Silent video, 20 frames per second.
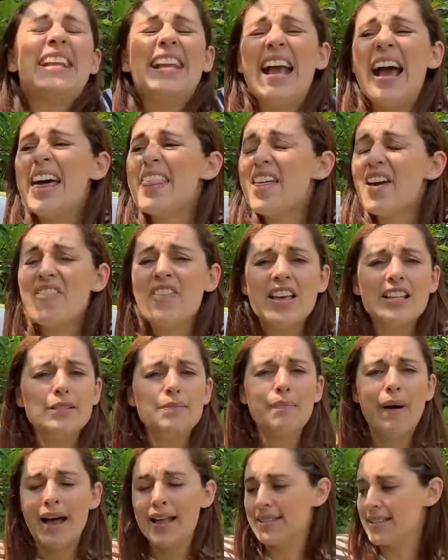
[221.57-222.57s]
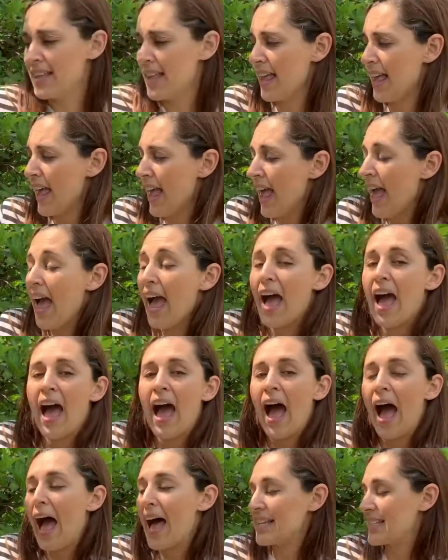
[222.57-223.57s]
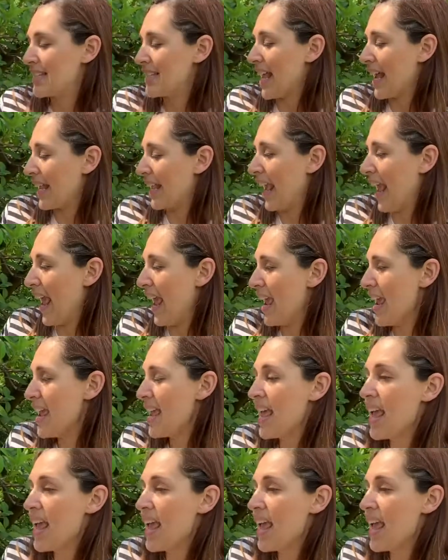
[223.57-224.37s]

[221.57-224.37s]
cada vez más hasta que